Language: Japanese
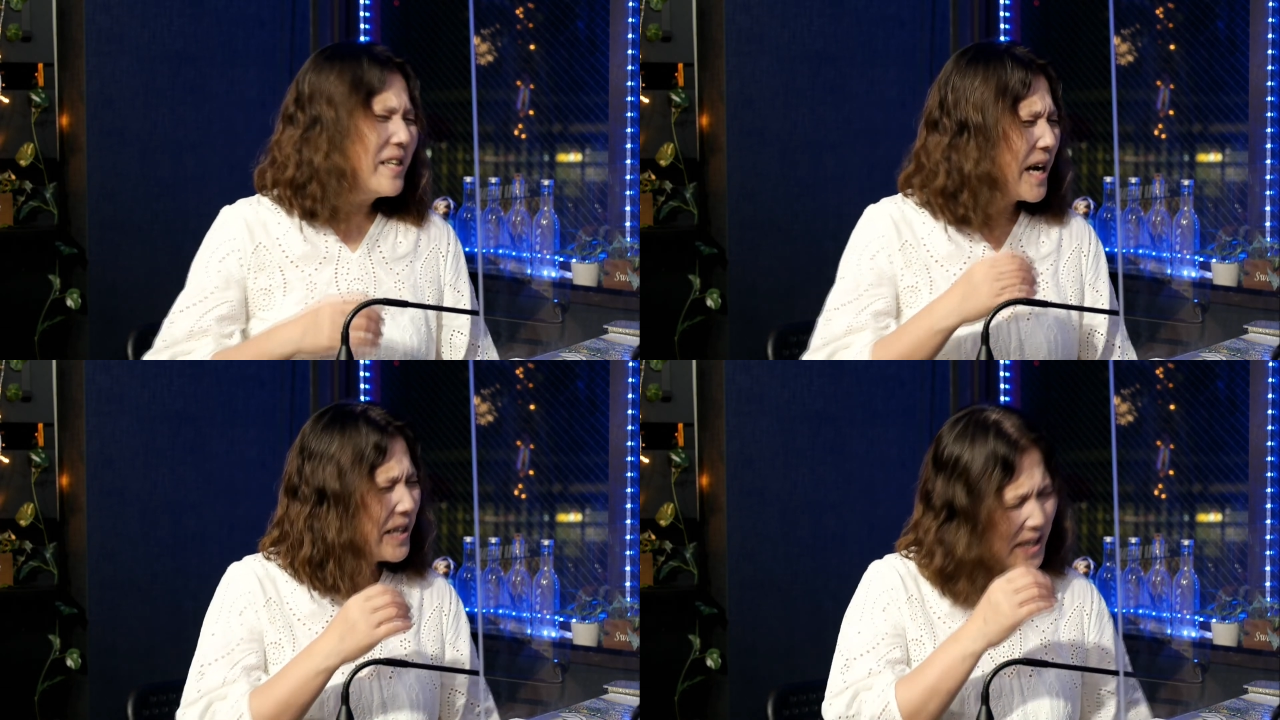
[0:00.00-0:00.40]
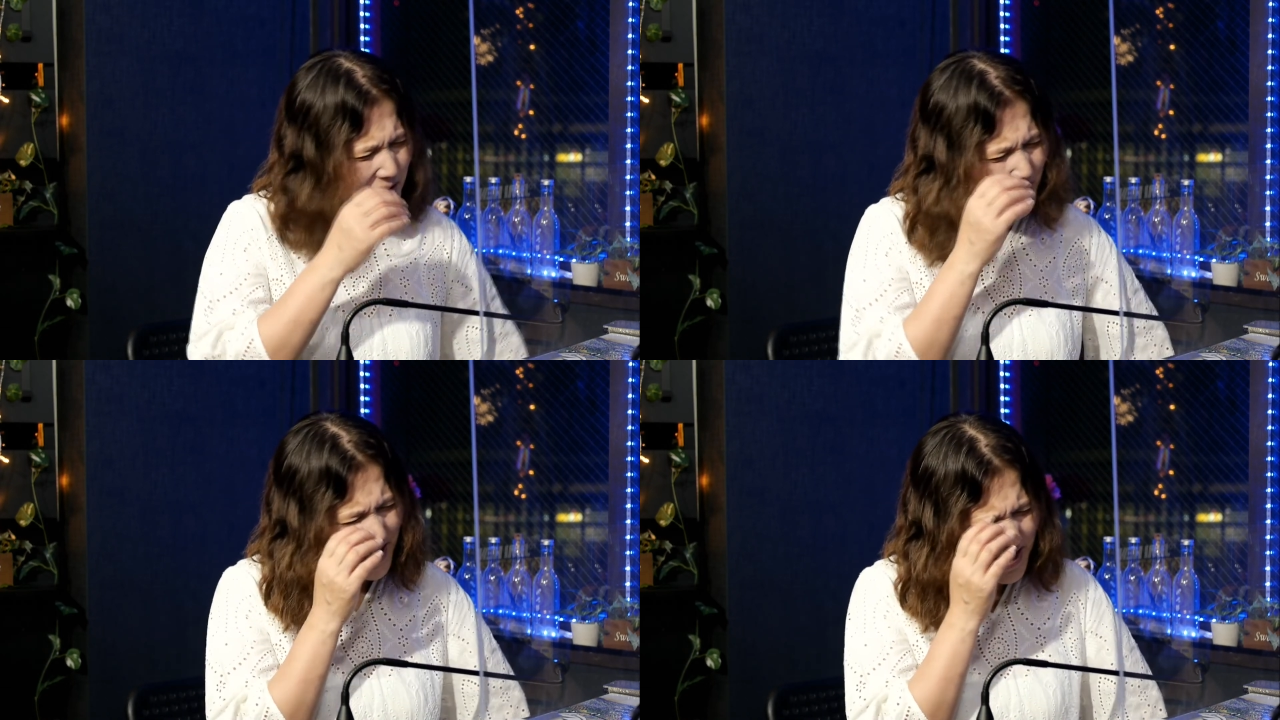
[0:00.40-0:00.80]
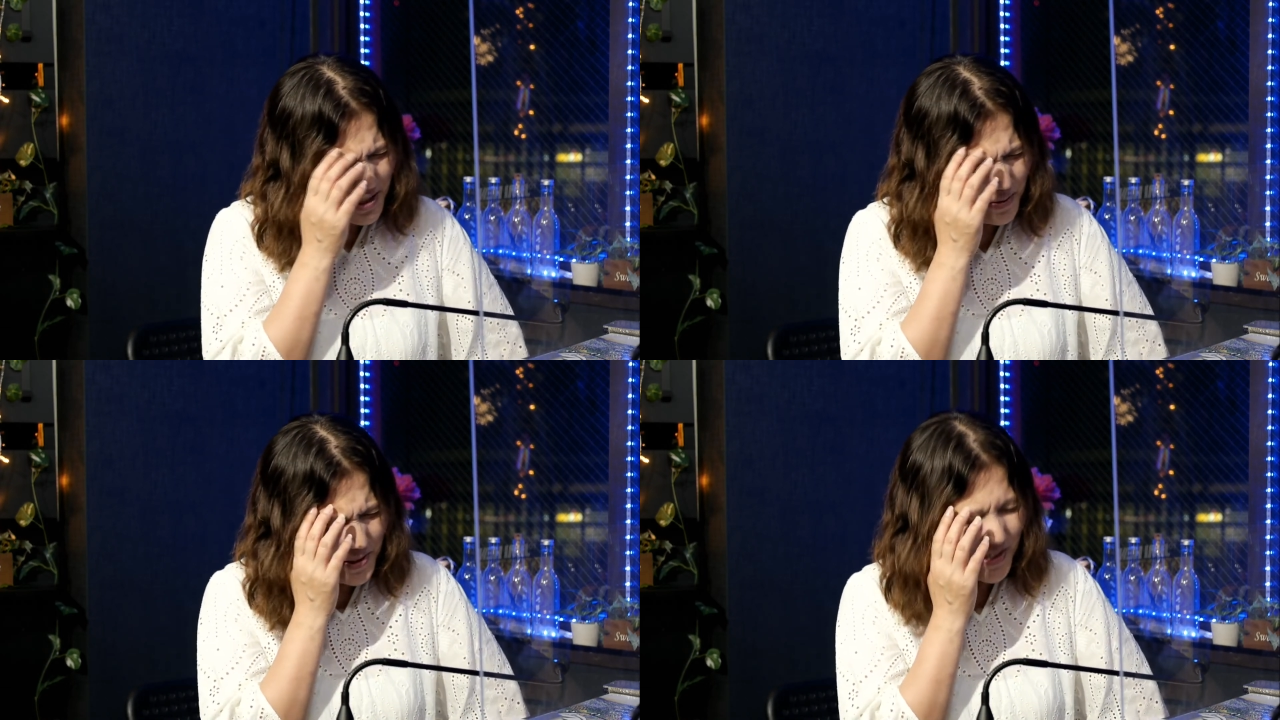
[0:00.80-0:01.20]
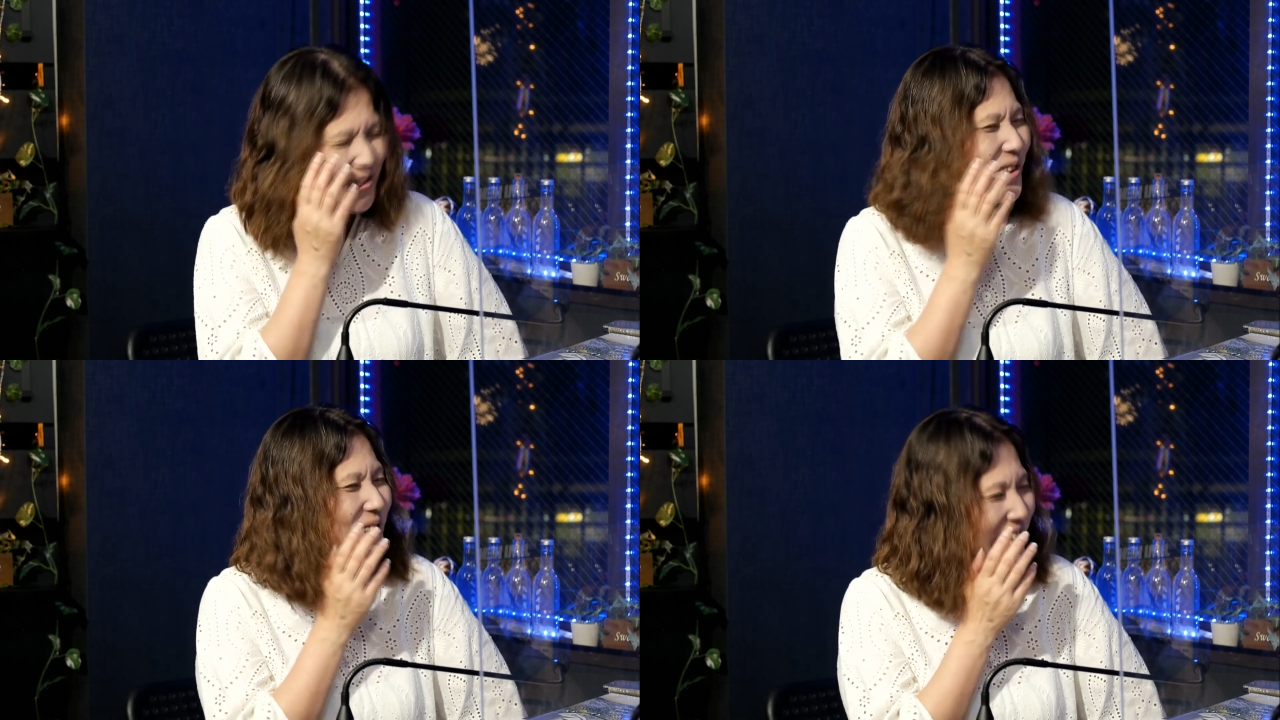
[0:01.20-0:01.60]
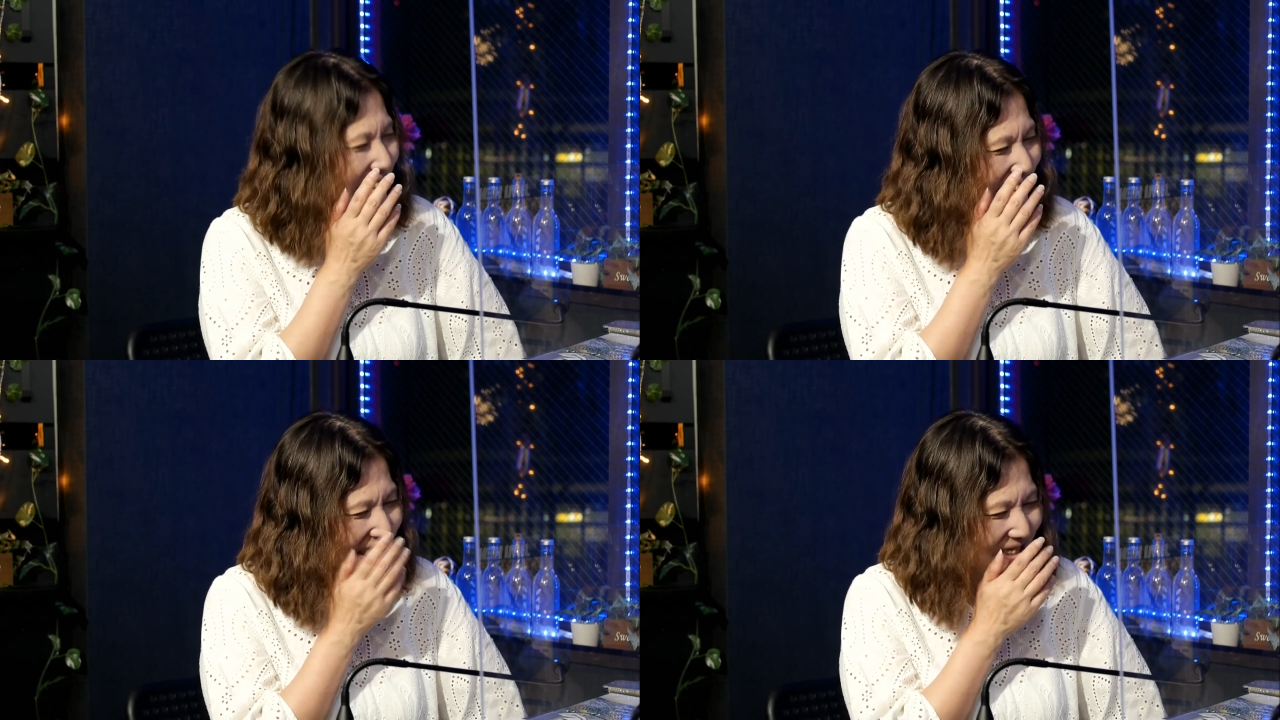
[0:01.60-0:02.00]
影絵の話をすると
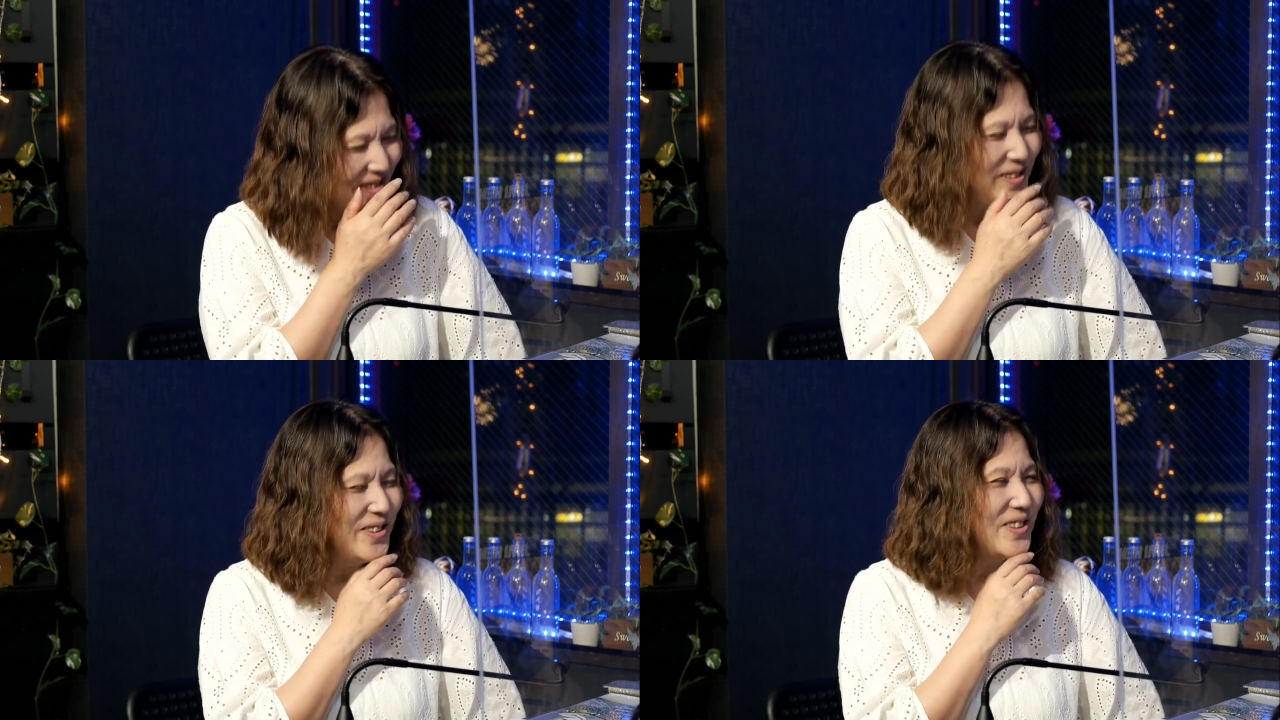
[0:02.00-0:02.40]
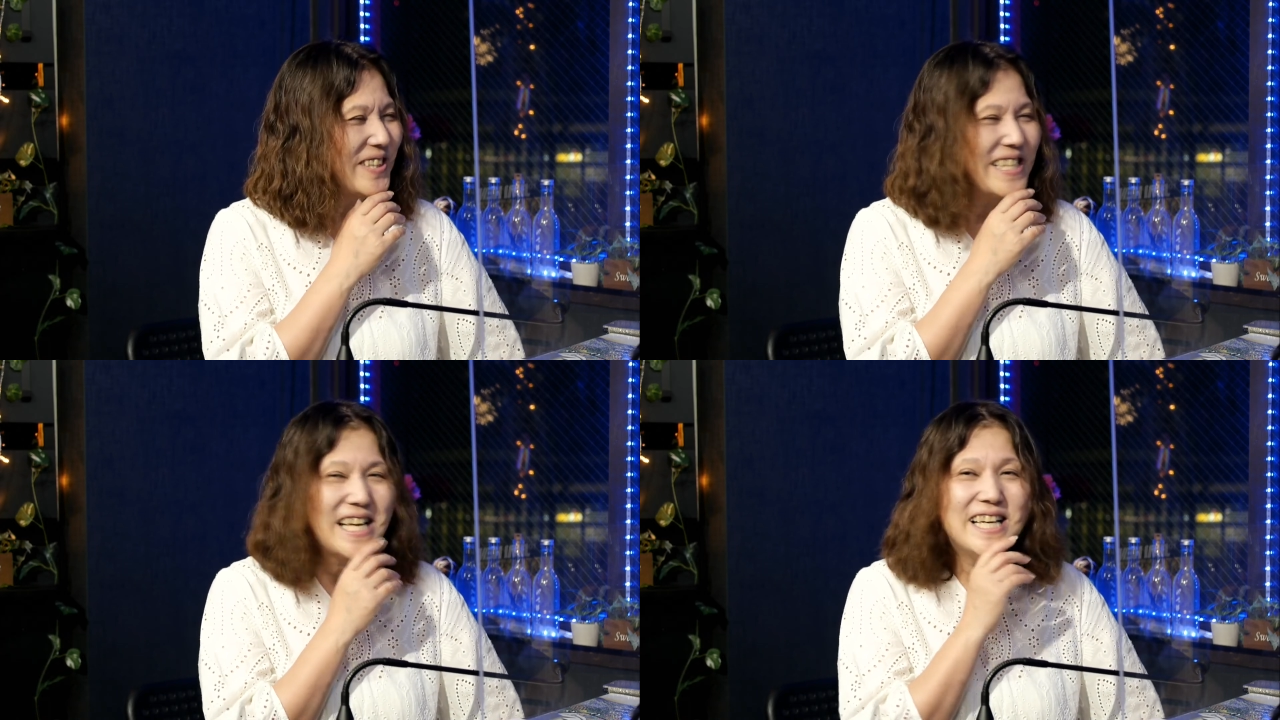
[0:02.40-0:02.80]
ねちょっと本当は、う